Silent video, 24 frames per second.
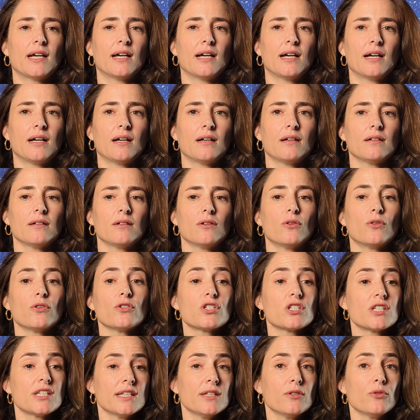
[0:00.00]
a
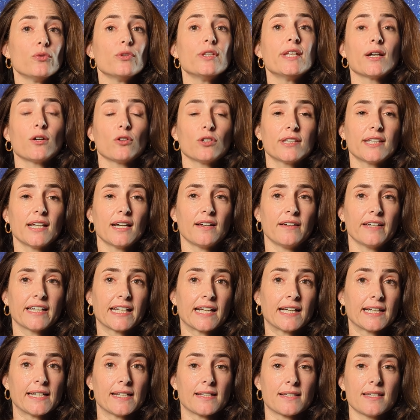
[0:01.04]
aussi eu des retards
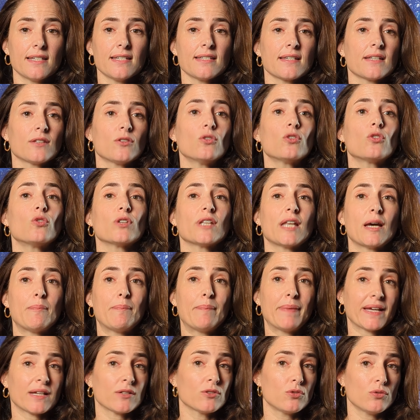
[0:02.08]
avec Ariane 6 et donc on a
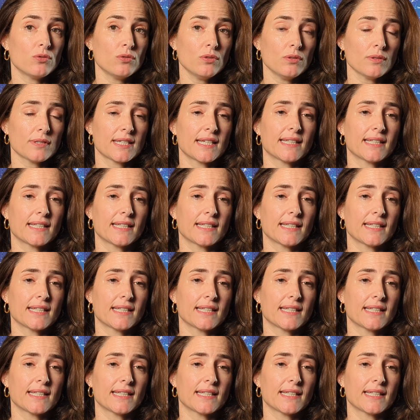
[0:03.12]
perdu